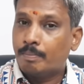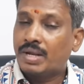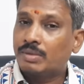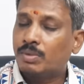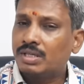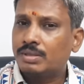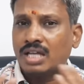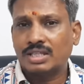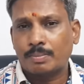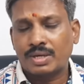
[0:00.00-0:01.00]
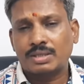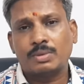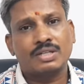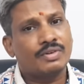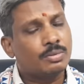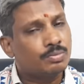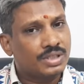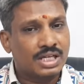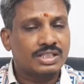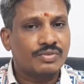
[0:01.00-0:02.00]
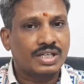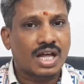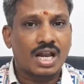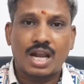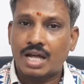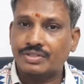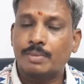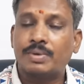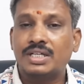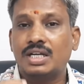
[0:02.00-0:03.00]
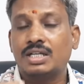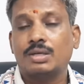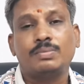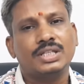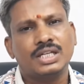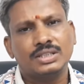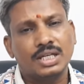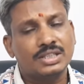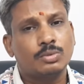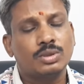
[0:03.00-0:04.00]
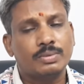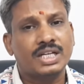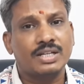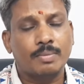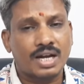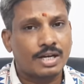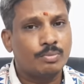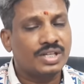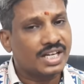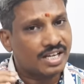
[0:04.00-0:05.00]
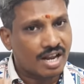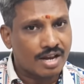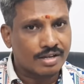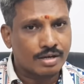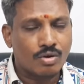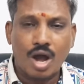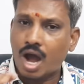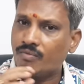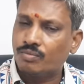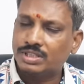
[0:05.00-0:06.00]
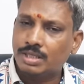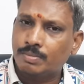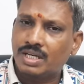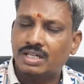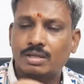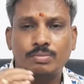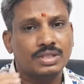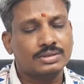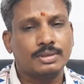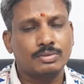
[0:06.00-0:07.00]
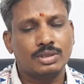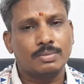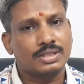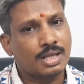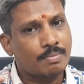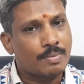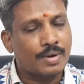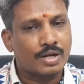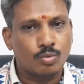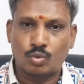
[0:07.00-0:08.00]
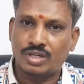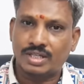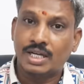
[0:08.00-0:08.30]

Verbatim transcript: ஒருவேளை அவளது கணவனும் இறந்துவிட்டால் அந்த பெண்ணுக்கு எத்தனை மகனும் மகளும் இருக்கிறார்களோ அத்தனை பேருக்கும் சொத்தில் சம பங்கு உண்டு